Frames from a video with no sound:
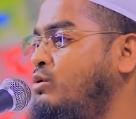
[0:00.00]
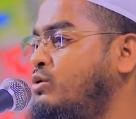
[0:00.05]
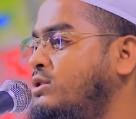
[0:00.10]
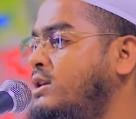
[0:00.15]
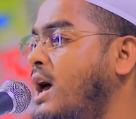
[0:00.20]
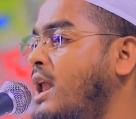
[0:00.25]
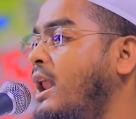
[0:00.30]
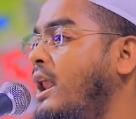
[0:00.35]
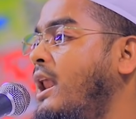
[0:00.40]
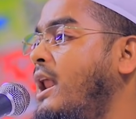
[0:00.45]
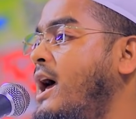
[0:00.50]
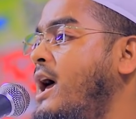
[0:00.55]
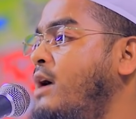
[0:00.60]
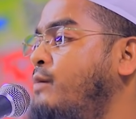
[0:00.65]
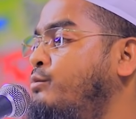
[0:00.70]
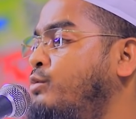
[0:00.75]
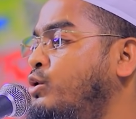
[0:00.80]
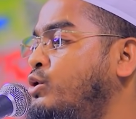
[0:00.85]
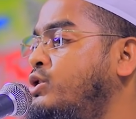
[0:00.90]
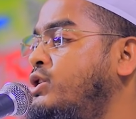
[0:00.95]

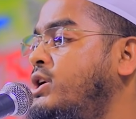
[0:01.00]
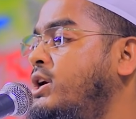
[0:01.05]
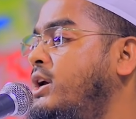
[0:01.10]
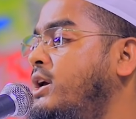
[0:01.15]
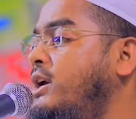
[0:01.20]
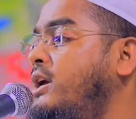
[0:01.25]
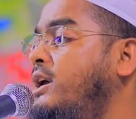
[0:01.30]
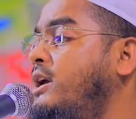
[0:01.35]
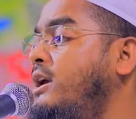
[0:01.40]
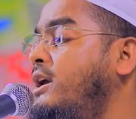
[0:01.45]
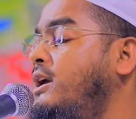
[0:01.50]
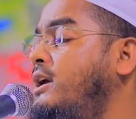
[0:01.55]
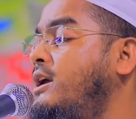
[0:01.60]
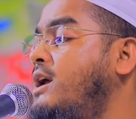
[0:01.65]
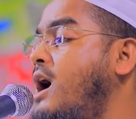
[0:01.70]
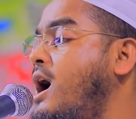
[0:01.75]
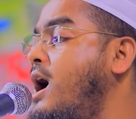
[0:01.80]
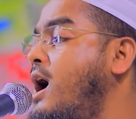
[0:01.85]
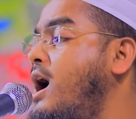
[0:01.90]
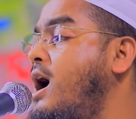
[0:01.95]
মুসাল্লায়
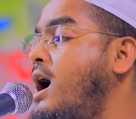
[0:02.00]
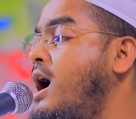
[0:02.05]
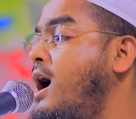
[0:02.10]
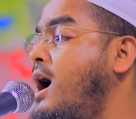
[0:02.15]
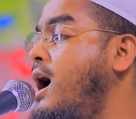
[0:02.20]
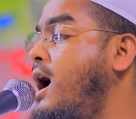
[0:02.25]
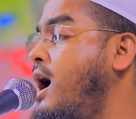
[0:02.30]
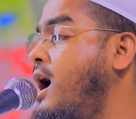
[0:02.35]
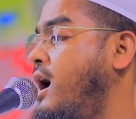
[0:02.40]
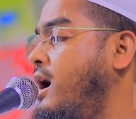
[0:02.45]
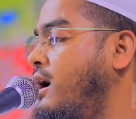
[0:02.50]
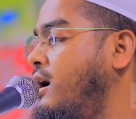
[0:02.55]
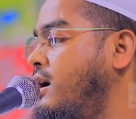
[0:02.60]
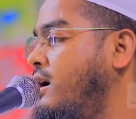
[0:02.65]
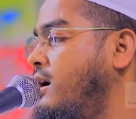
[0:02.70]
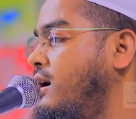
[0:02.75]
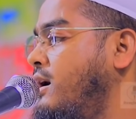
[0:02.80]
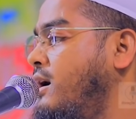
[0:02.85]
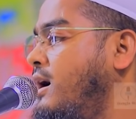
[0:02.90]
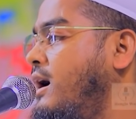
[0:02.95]
বসিয়া
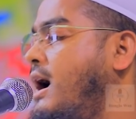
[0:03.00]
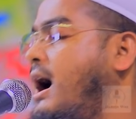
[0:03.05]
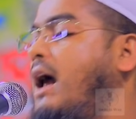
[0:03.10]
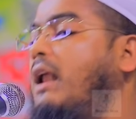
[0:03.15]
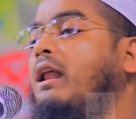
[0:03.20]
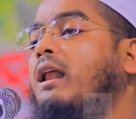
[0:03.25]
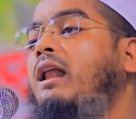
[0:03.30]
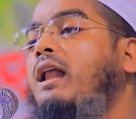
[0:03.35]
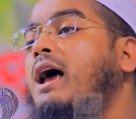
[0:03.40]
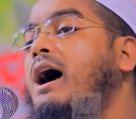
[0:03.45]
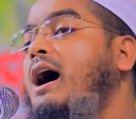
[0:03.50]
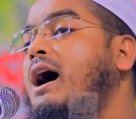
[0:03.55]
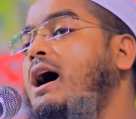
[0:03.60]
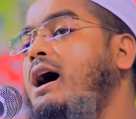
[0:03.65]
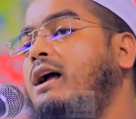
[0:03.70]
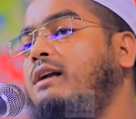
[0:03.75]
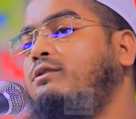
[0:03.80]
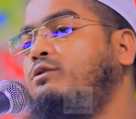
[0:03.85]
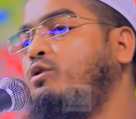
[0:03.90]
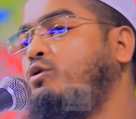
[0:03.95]

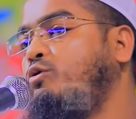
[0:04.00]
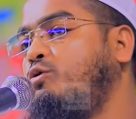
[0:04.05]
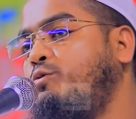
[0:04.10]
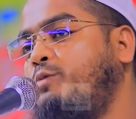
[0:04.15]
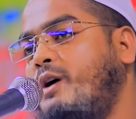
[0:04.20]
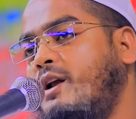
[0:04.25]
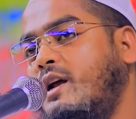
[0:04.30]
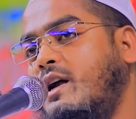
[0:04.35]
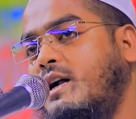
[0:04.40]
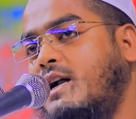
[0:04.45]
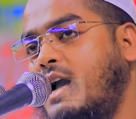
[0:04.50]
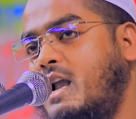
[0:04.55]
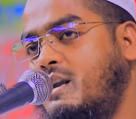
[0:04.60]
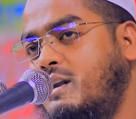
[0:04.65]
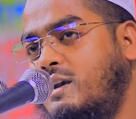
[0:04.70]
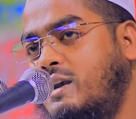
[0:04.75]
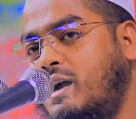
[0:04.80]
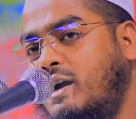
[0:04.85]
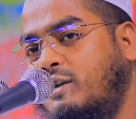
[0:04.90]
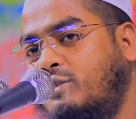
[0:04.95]
আল্লাহর দরবারে
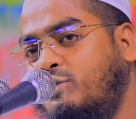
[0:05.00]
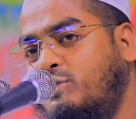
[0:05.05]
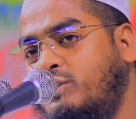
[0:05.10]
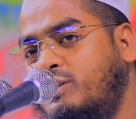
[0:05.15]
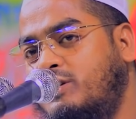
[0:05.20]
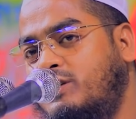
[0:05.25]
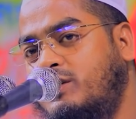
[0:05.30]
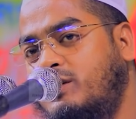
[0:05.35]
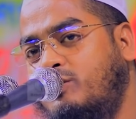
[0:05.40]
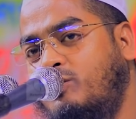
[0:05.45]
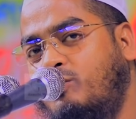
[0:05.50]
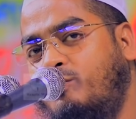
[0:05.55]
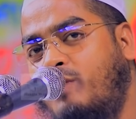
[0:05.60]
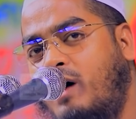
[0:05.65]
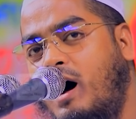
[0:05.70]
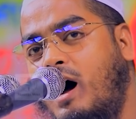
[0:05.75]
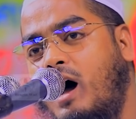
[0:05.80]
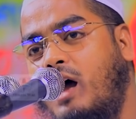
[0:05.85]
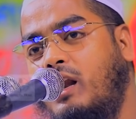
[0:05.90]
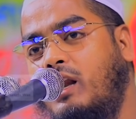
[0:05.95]
কান্না করেছি ও
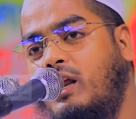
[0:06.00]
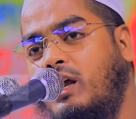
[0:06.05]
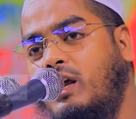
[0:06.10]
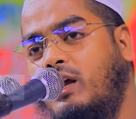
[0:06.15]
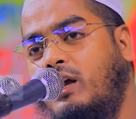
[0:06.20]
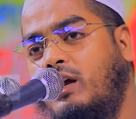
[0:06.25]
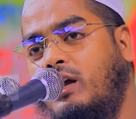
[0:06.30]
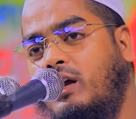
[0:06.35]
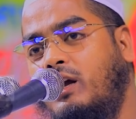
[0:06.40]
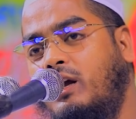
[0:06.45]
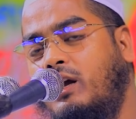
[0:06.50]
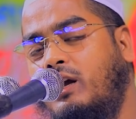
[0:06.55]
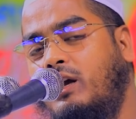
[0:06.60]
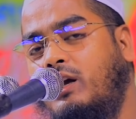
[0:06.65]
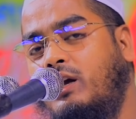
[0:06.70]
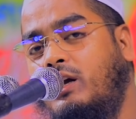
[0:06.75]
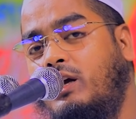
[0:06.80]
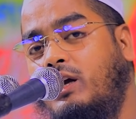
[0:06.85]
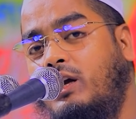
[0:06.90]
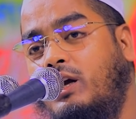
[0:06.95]

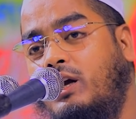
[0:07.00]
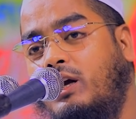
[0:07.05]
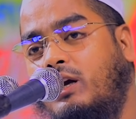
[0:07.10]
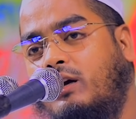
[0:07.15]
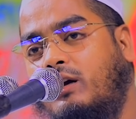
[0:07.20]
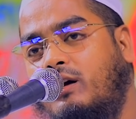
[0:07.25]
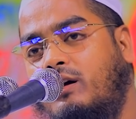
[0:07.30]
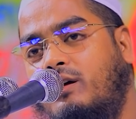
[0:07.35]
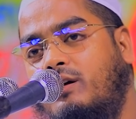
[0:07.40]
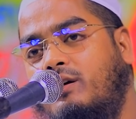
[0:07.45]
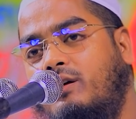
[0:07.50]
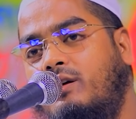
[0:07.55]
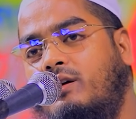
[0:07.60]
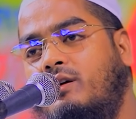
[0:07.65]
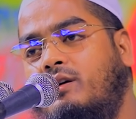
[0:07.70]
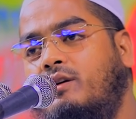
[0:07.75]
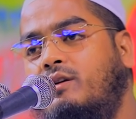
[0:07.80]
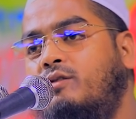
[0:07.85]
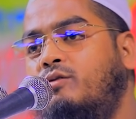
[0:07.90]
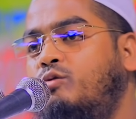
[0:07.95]
মালিক
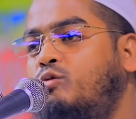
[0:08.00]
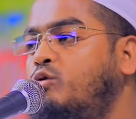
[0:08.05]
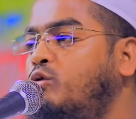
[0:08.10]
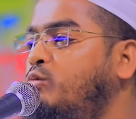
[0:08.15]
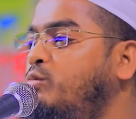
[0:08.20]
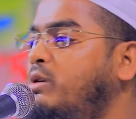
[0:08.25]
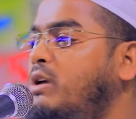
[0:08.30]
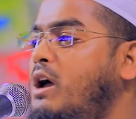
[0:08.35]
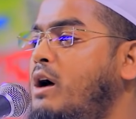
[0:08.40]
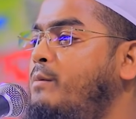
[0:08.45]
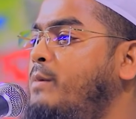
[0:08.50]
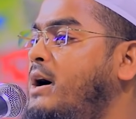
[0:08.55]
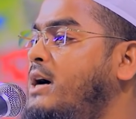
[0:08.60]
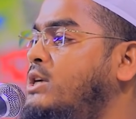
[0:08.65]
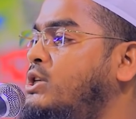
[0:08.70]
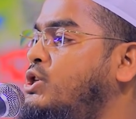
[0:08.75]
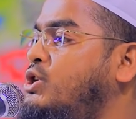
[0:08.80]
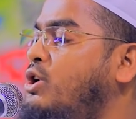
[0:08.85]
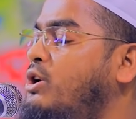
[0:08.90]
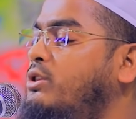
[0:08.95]
তুমি
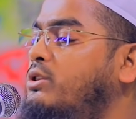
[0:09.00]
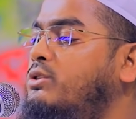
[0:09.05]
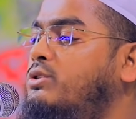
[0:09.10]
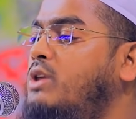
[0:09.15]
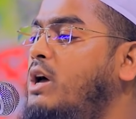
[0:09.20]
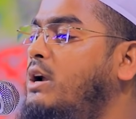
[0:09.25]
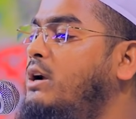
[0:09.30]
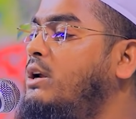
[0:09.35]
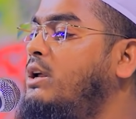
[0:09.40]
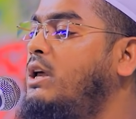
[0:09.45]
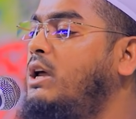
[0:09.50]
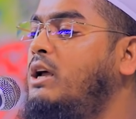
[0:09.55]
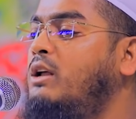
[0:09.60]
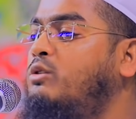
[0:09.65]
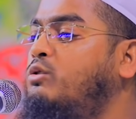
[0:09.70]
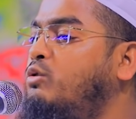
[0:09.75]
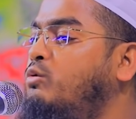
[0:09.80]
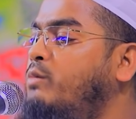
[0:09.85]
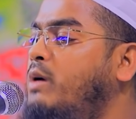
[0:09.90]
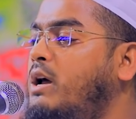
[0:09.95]
আমার সন্তানকে
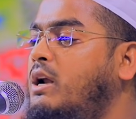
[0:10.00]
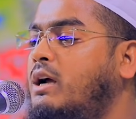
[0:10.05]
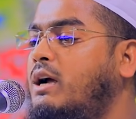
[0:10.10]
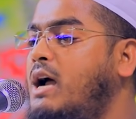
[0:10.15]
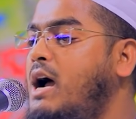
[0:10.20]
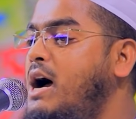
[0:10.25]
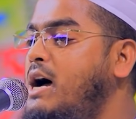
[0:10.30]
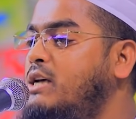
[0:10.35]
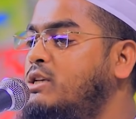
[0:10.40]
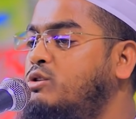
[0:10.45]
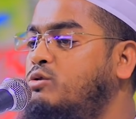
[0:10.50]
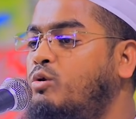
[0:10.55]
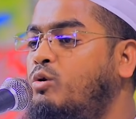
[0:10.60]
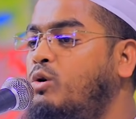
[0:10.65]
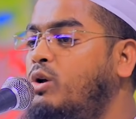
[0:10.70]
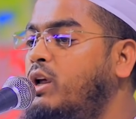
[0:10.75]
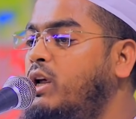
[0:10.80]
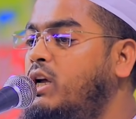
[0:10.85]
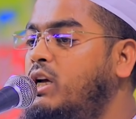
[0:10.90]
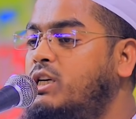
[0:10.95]
তোমার খাস
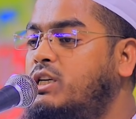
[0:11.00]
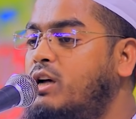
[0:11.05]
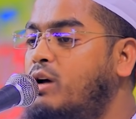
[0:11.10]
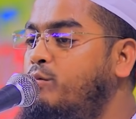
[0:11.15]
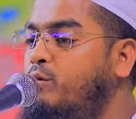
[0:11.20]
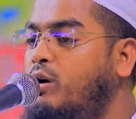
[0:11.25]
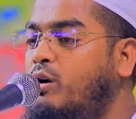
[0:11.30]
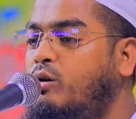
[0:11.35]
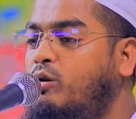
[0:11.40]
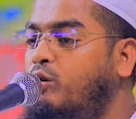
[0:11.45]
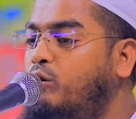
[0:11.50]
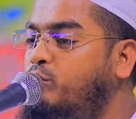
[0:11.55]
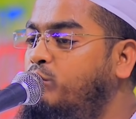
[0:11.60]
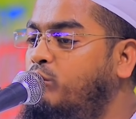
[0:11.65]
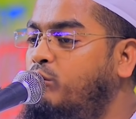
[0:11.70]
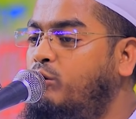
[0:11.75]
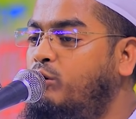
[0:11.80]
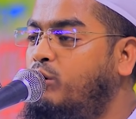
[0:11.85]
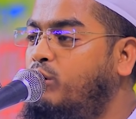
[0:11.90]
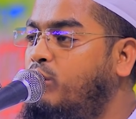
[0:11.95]
অলি হিসাবে
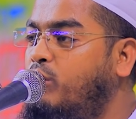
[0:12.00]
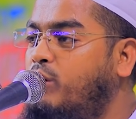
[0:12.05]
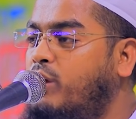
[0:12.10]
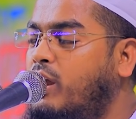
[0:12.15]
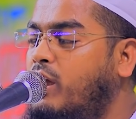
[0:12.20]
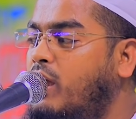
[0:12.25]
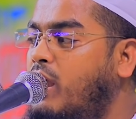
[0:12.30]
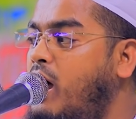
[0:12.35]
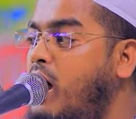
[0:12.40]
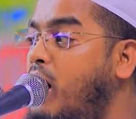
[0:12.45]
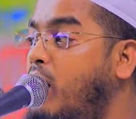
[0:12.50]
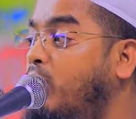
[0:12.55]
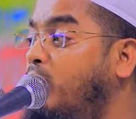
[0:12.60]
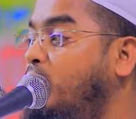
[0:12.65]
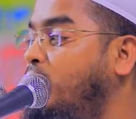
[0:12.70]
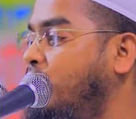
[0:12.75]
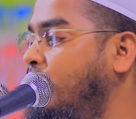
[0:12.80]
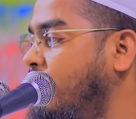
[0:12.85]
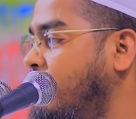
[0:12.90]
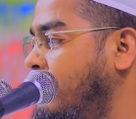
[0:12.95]
কবুল করে নাও
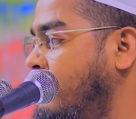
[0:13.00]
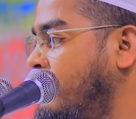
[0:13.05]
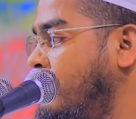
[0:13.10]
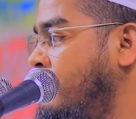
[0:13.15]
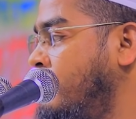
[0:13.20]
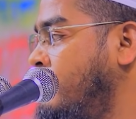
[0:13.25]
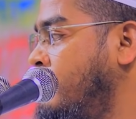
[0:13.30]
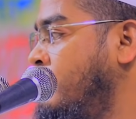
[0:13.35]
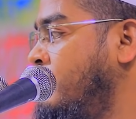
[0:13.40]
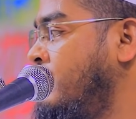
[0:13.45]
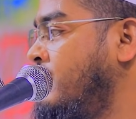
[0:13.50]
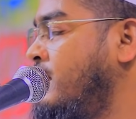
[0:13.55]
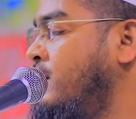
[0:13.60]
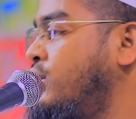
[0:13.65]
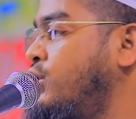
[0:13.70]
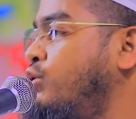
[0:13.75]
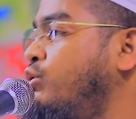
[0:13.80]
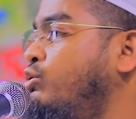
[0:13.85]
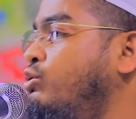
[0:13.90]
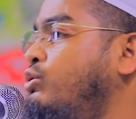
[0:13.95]

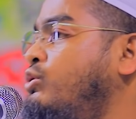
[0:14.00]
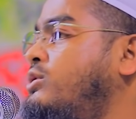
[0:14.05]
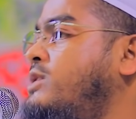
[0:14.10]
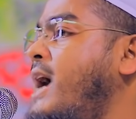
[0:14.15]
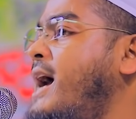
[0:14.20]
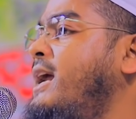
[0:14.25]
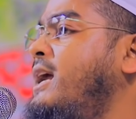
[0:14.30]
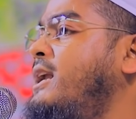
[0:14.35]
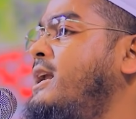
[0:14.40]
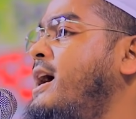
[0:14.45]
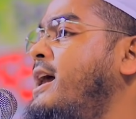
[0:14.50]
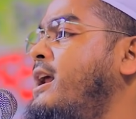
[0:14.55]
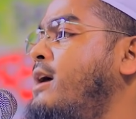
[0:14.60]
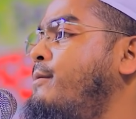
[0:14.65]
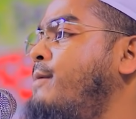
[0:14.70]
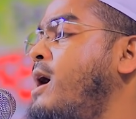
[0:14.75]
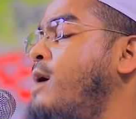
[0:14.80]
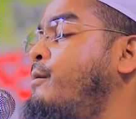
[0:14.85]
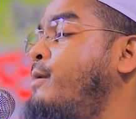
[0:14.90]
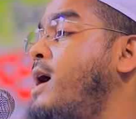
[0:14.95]
শুধু তাই না রে
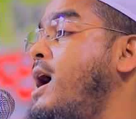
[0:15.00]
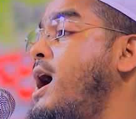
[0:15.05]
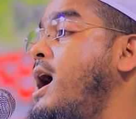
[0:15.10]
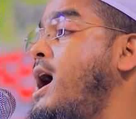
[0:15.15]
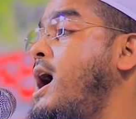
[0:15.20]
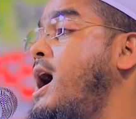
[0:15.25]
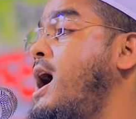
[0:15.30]
বাবা